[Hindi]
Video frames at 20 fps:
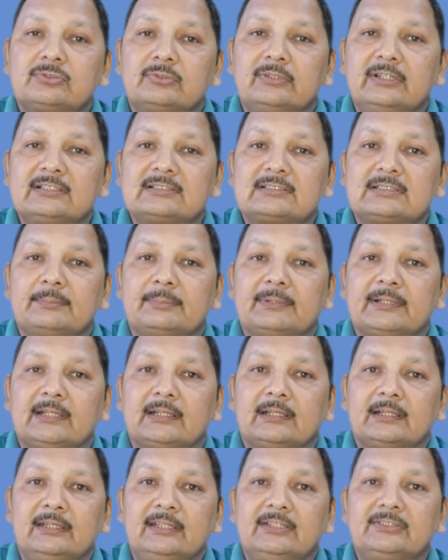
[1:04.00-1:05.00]
स्टूडेंट से पता
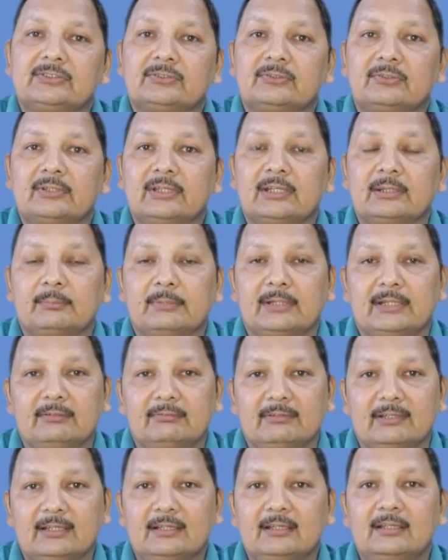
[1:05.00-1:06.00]
करिए जिन्होंने हमारे
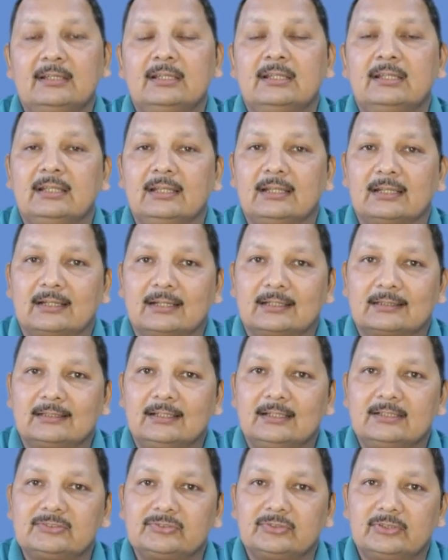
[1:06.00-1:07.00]
वहाँ
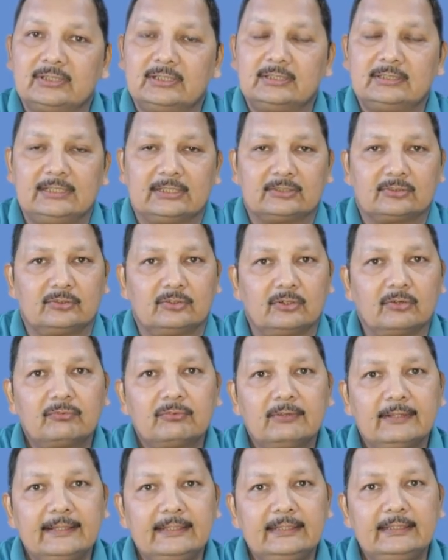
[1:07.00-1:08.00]
लगातार जो है या तो
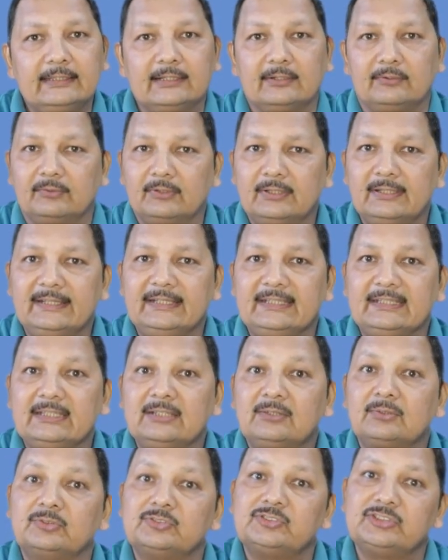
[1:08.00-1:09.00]
ऑफलाइन या ऑनलाइन की
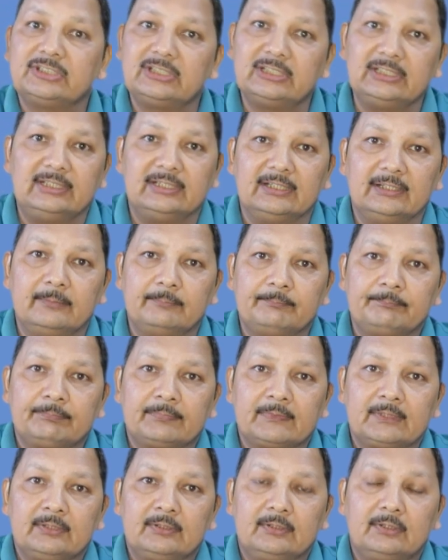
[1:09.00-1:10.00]
कोचिंग ली है
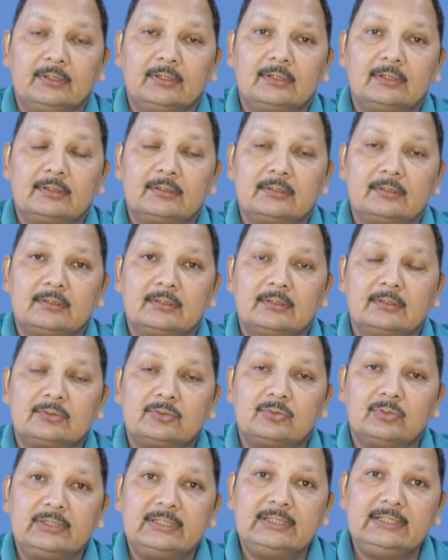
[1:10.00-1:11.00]
और
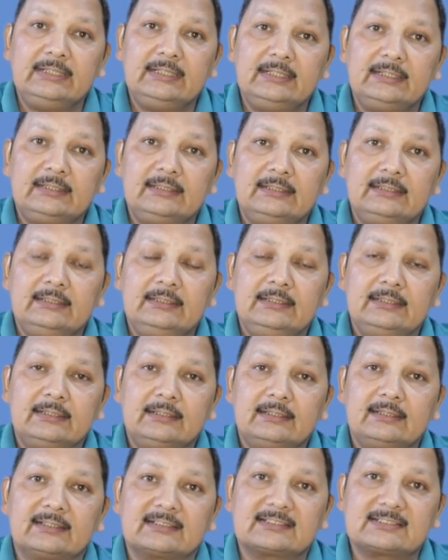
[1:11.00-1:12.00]
28 ईयर
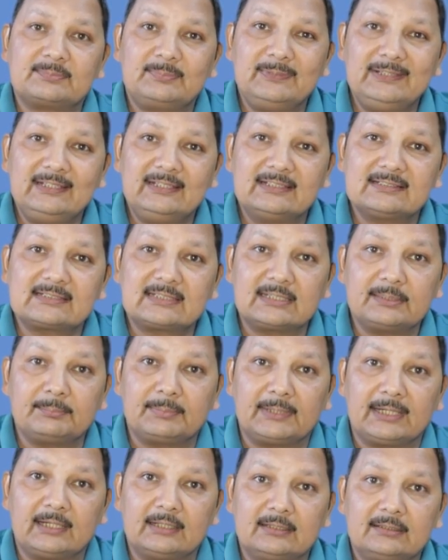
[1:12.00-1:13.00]
के एक्सपीरियंस के
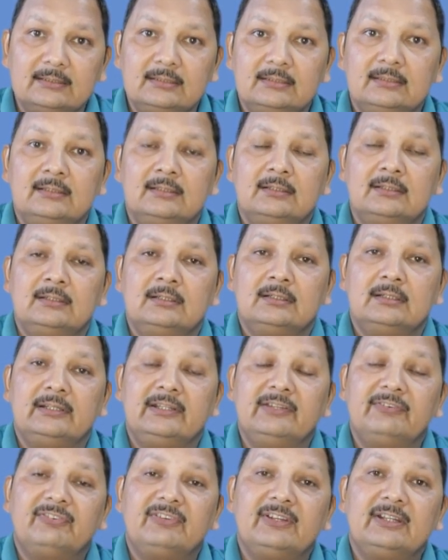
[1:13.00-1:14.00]
बाद
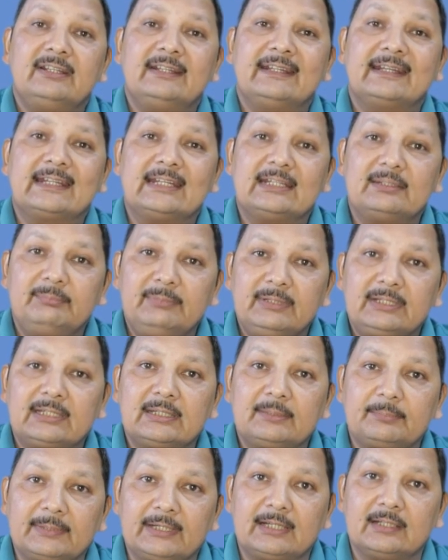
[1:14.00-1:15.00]
डिफरेंट एकेडमिक
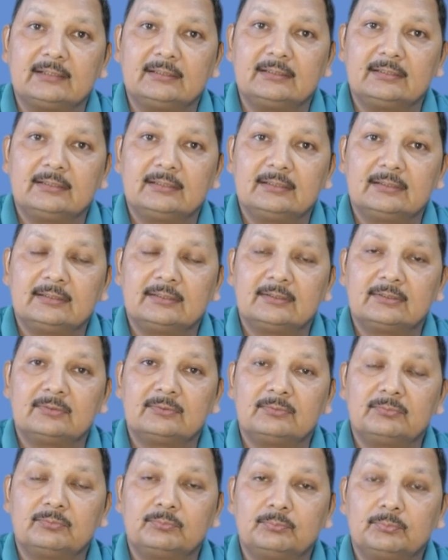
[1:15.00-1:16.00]
के बाद
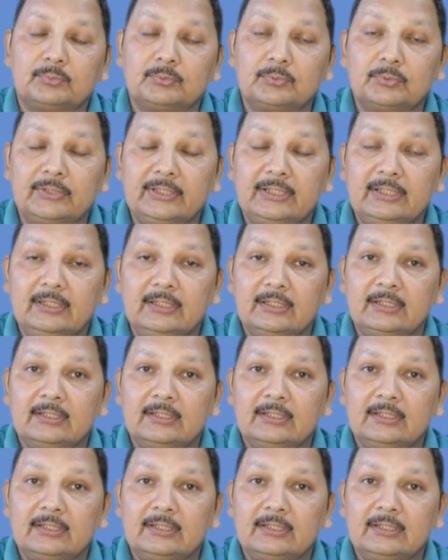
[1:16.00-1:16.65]
पूरी